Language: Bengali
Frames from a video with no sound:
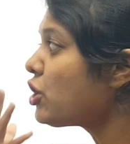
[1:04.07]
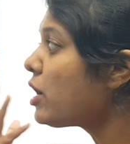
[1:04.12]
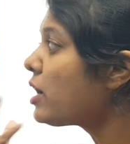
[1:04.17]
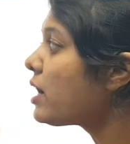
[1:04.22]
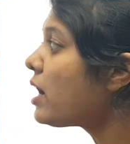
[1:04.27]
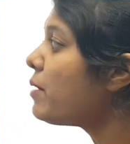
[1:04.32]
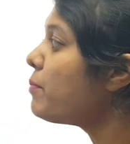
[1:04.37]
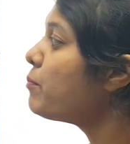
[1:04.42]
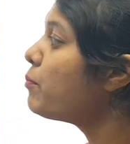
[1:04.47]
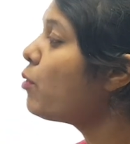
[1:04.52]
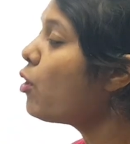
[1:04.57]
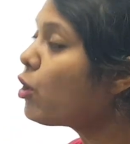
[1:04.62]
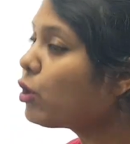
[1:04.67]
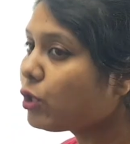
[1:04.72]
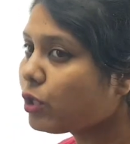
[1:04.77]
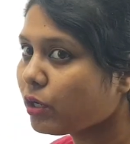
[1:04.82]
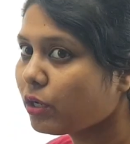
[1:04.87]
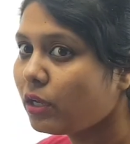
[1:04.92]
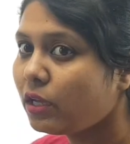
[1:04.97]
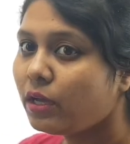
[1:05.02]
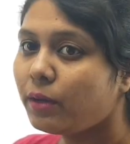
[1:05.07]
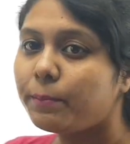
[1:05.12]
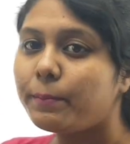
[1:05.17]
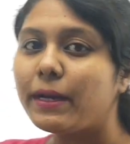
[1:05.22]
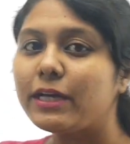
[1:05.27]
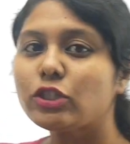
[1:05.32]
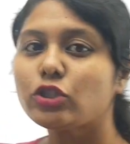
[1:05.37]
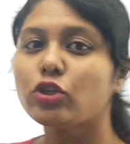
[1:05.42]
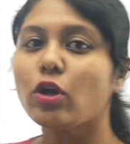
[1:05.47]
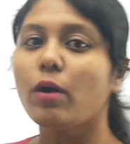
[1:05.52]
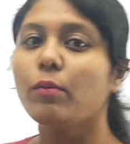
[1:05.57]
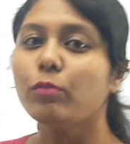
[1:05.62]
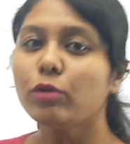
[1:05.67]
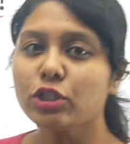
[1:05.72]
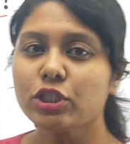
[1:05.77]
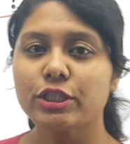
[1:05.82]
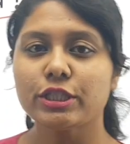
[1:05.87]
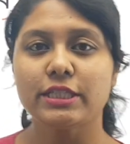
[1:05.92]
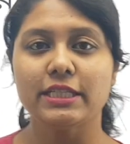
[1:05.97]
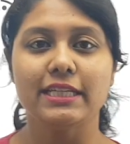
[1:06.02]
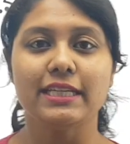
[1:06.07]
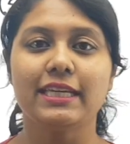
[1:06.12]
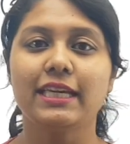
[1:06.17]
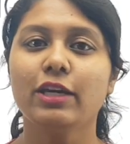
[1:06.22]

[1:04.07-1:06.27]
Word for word: সংখ্যার মোট বা সমষ্টি